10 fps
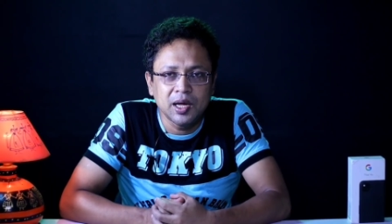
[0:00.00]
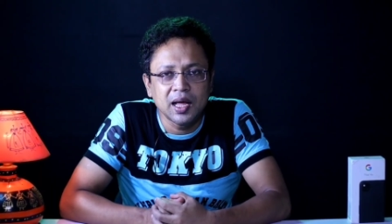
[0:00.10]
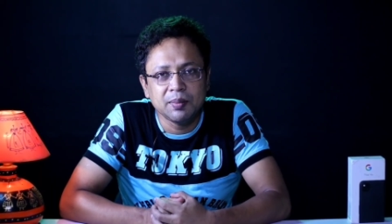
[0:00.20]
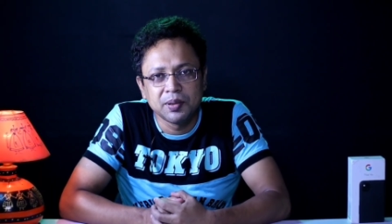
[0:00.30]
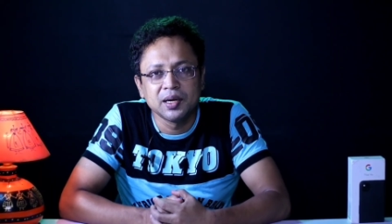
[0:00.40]
এবার
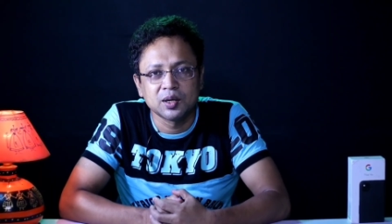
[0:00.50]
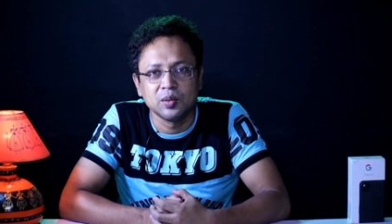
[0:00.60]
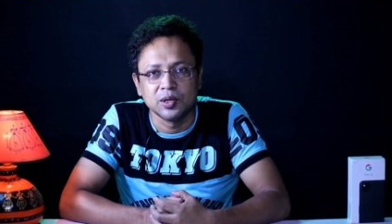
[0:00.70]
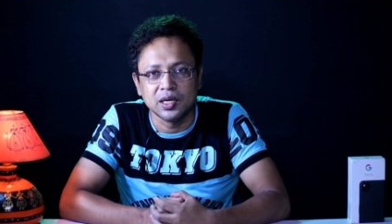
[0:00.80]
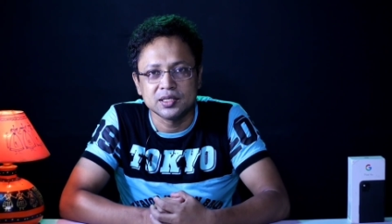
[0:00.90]
তাহলে আমরা
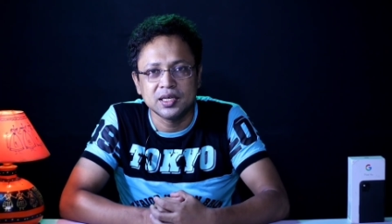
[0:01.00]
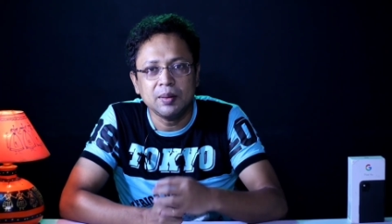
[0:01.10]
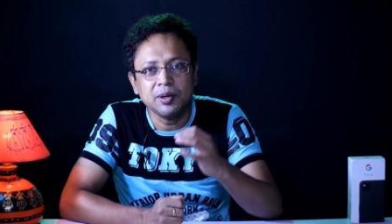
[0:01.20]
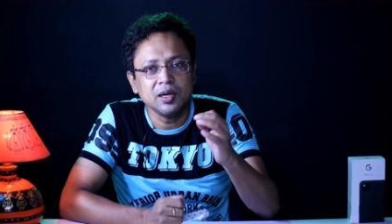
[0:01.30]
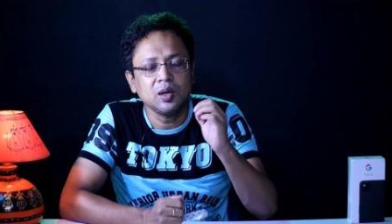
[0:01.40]
অ্যাপেলের
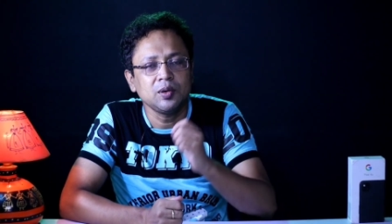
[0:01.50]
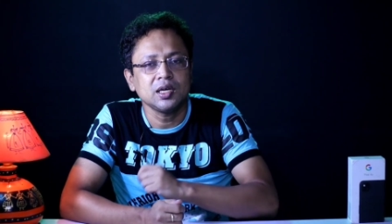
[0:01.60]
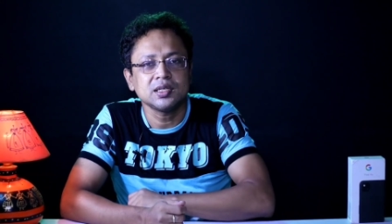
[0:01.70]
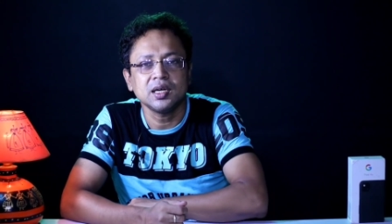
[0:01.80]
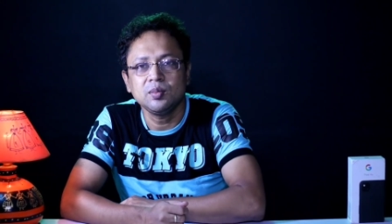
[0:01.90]
খবরে আসি
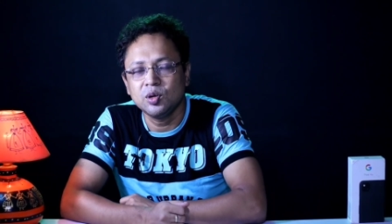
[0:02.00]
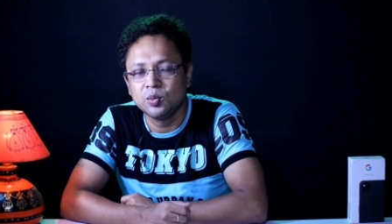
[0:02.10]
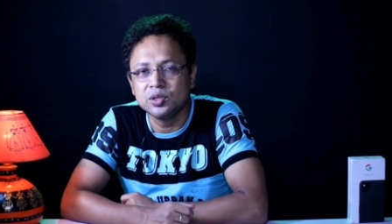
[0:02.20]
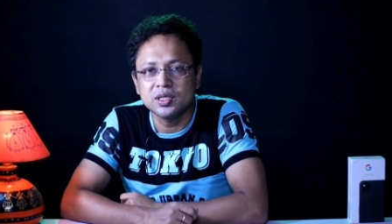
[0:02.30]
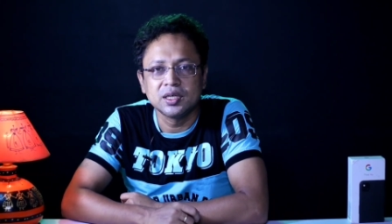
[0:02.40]
অ্যাপেলের খবরে
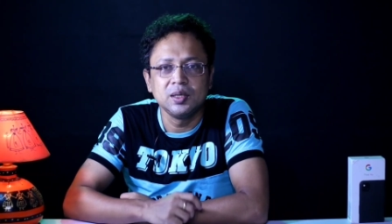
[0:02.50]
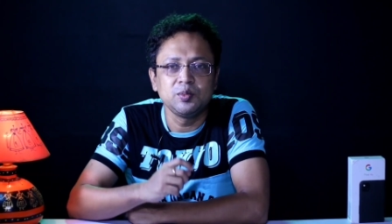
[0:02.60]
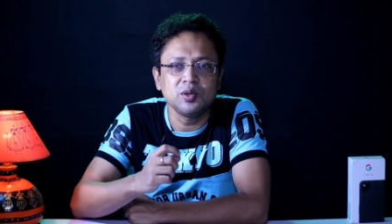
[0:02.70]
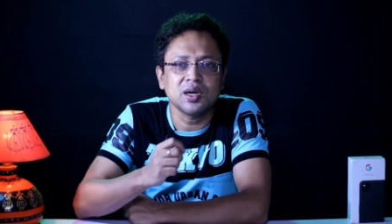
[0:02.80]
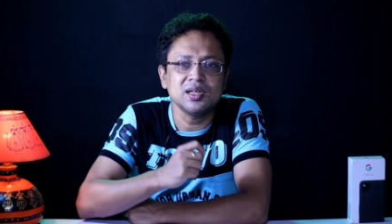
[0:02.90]
আসার আগে বলবো
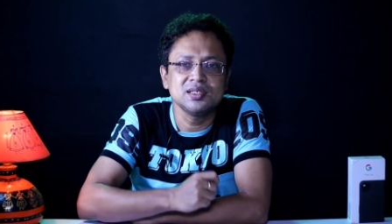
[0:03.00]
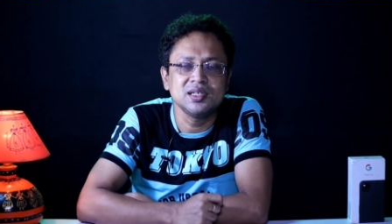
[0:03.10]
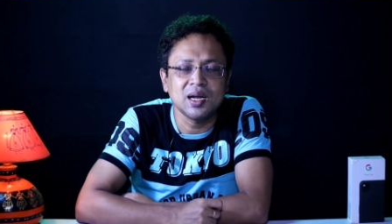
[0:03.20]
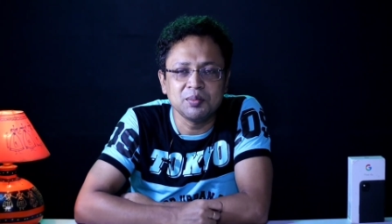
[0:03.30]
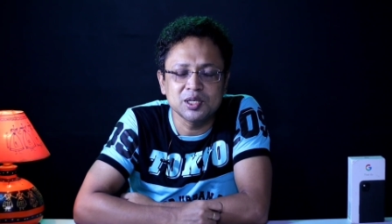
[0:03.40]
যে
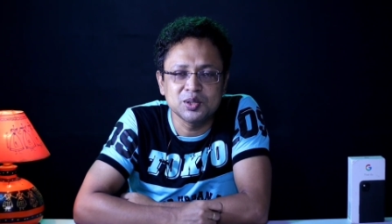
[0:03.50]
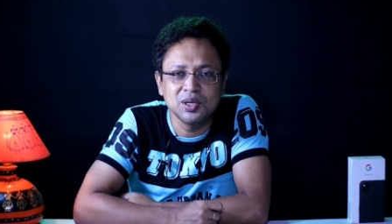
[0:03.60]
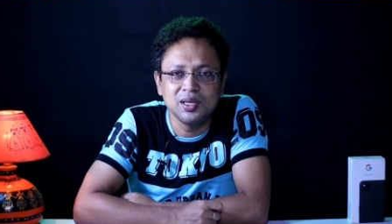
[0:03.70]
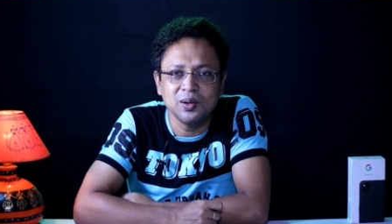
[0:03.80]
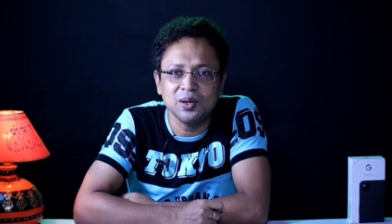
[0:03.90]
ক্রিপ্টোকারেন্সি
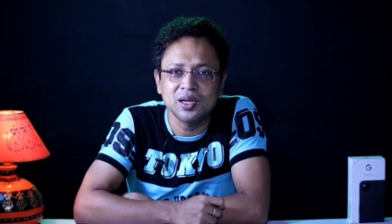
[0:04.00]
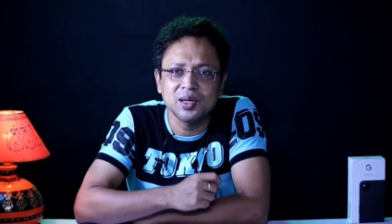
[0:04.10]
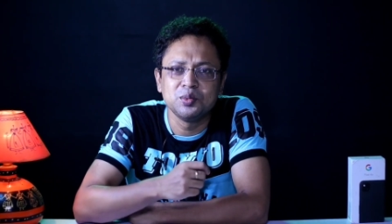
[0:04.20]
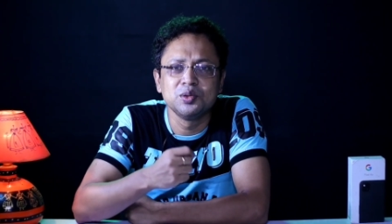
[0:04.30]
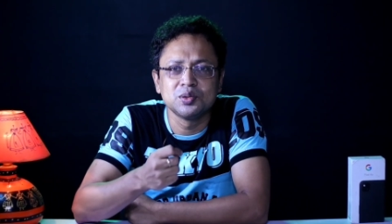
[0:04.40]
নামটা
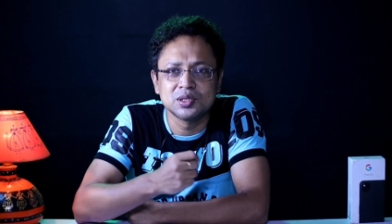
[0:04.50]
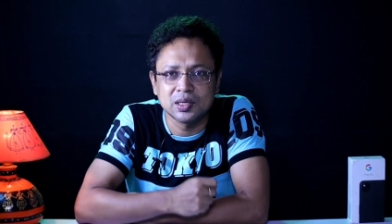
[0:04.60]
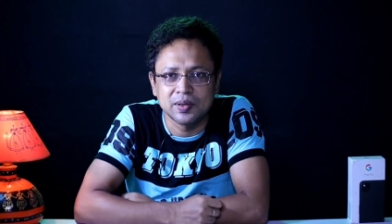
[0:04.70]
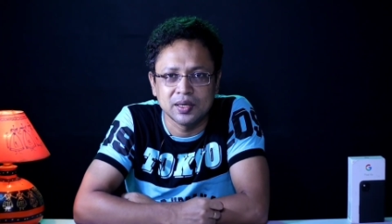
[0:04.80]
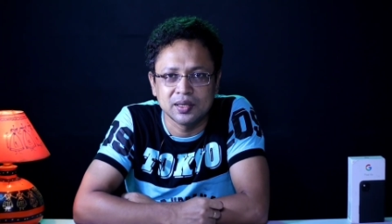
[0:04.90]
শুনলেই অনেকে
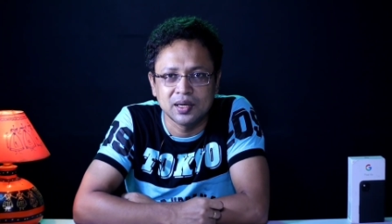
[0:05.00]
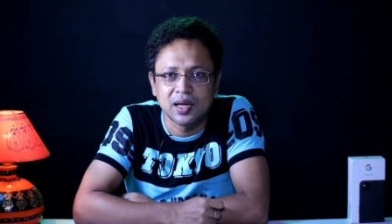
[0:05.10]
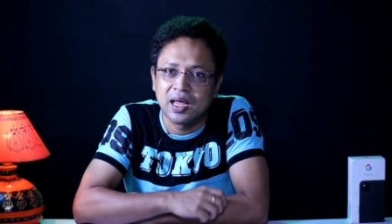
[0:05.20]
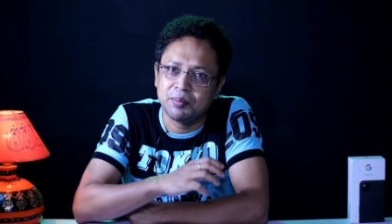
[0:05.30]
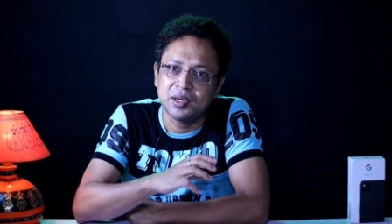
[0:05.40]
ভুরু কুচকে
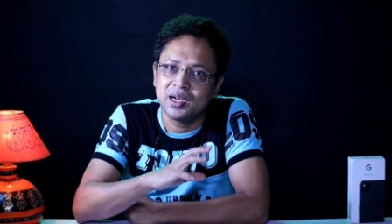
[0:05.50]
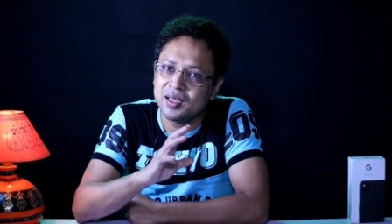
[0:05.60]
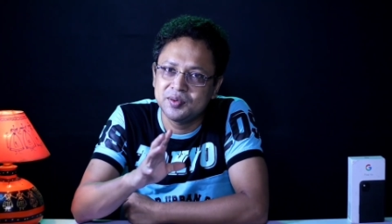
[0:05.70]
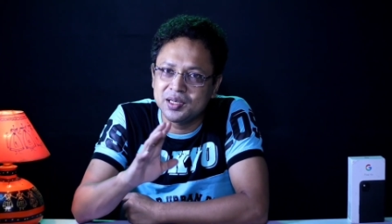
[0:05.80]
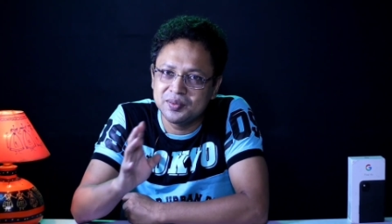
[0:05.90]
ফেলেন
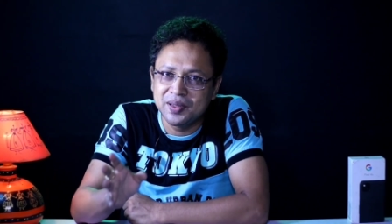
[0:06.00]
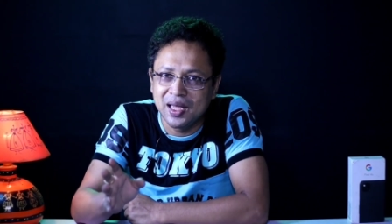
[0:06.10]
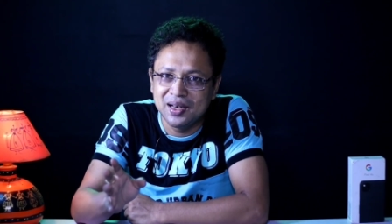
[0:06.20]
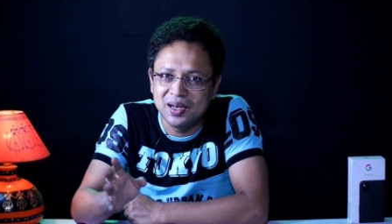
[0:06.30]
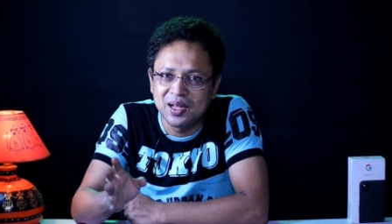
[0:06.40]
অ্যাপেলের
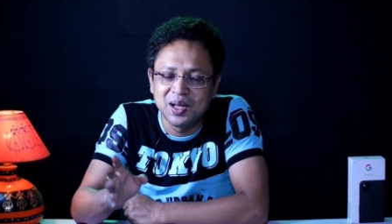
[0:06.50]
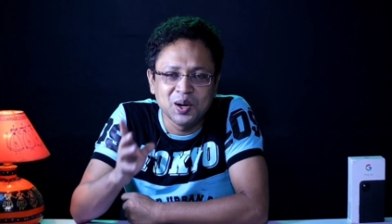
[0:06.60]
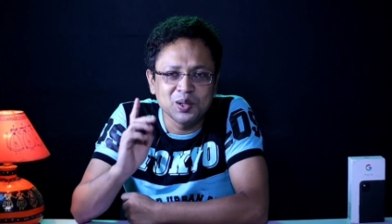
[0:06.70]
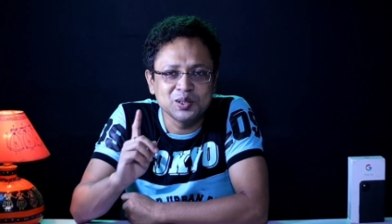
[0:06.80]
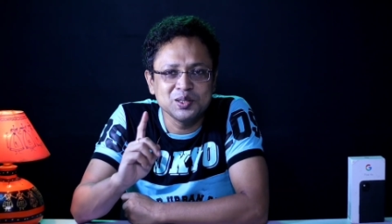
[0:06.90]
আইফোনের
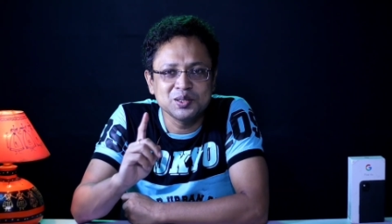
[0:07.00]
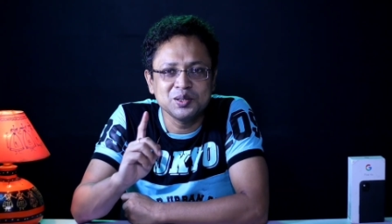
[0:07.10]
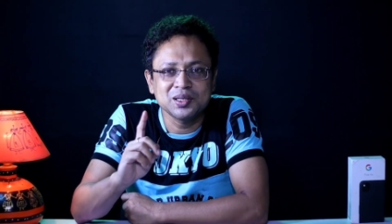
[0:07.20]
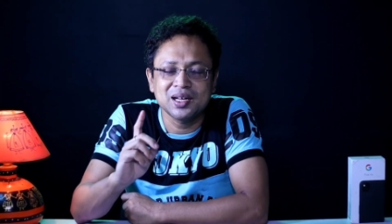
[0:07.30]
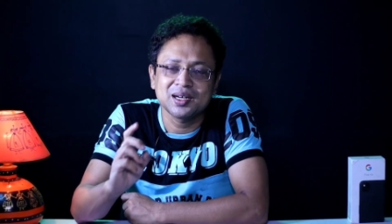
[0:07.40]
ফ্যান
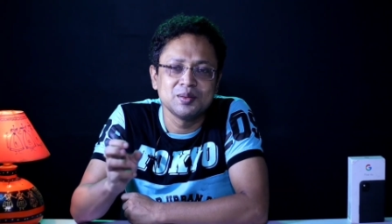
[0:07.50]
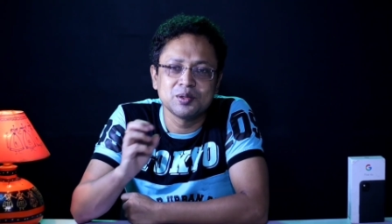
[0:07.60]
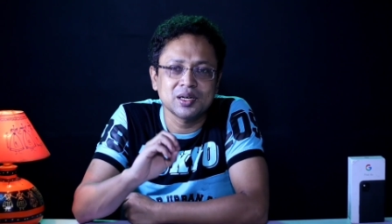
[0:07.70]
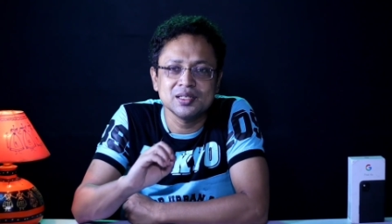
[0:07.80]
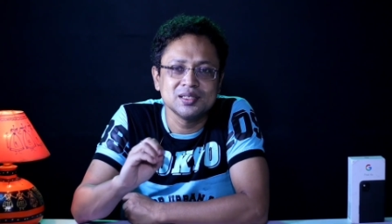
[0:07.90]
অথচ
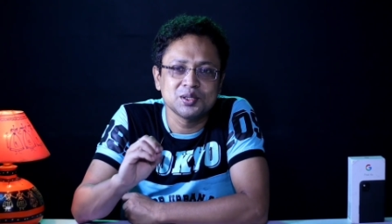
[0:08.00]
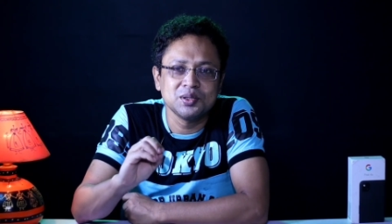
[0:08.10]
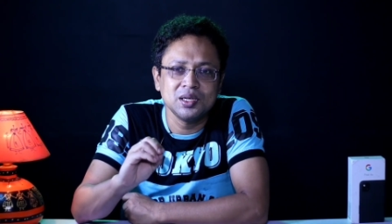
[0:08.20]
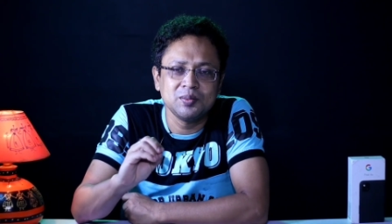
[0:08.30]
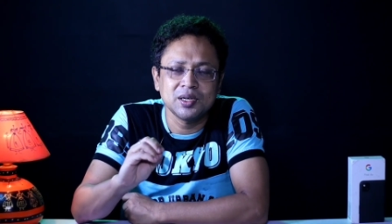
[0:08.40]
তারা
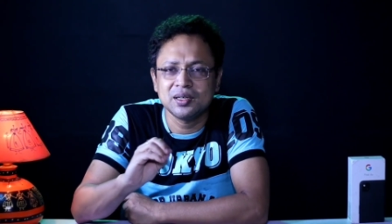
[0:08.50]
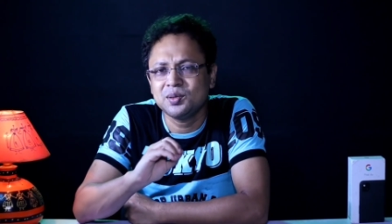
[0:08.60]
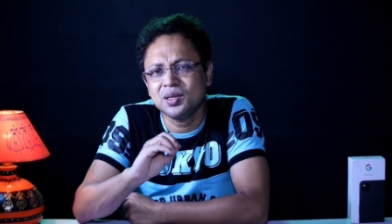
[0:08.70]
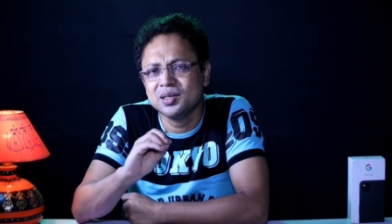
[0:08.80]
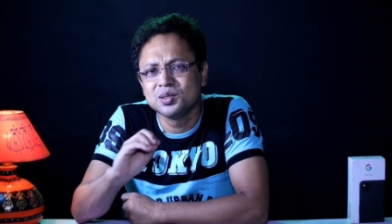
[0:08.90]
ক্রিপ্টোকারেন্সি
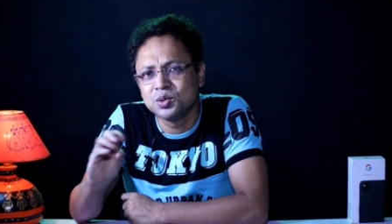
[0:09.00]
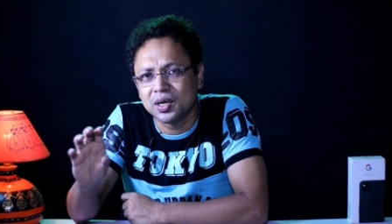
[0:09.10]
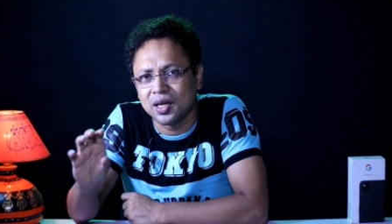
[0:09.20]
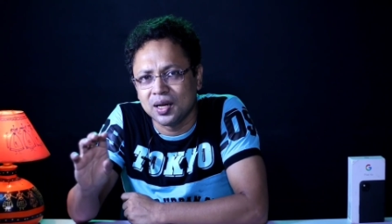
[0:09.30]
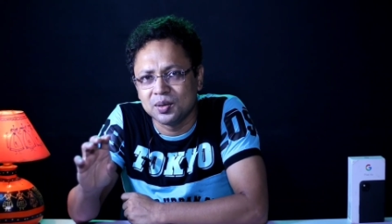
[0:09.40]
শুনলেই পড়েন
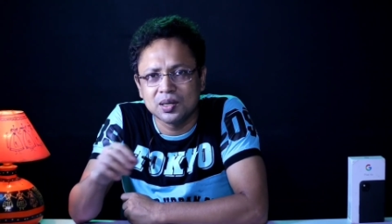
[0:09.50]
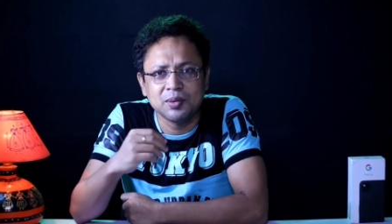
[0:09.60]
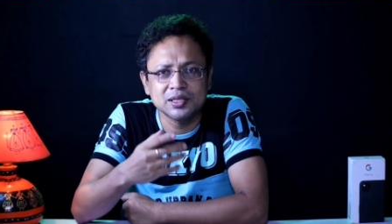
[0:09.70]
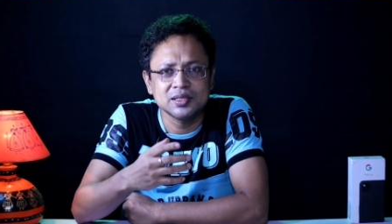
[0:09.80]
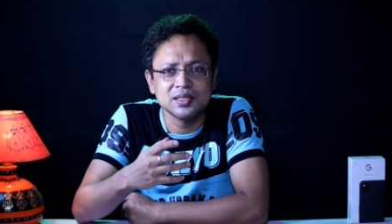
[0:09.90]
ওটা জুয়া
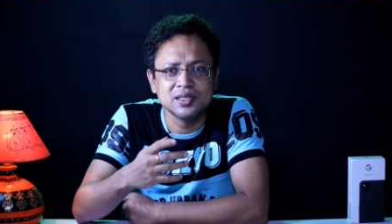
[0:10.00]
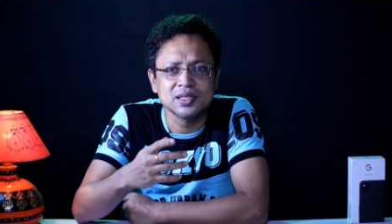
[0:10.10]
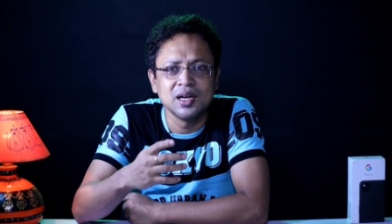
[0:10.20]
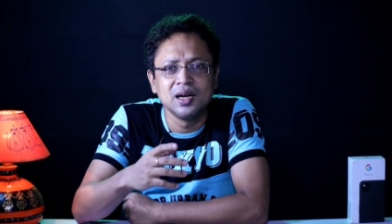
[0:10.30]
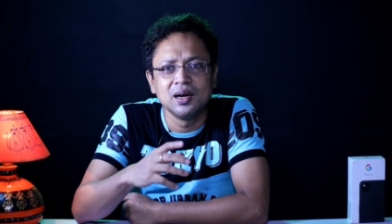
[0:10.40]
খেলা ওটা
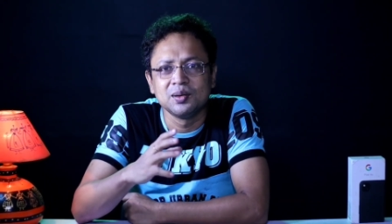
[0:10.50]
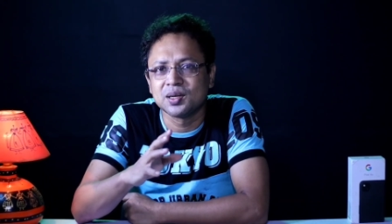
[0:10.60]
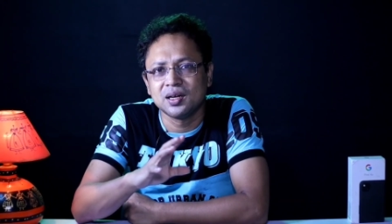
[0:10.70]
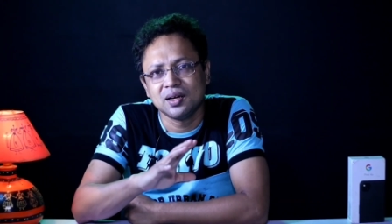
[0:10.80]
বাজে জিনিস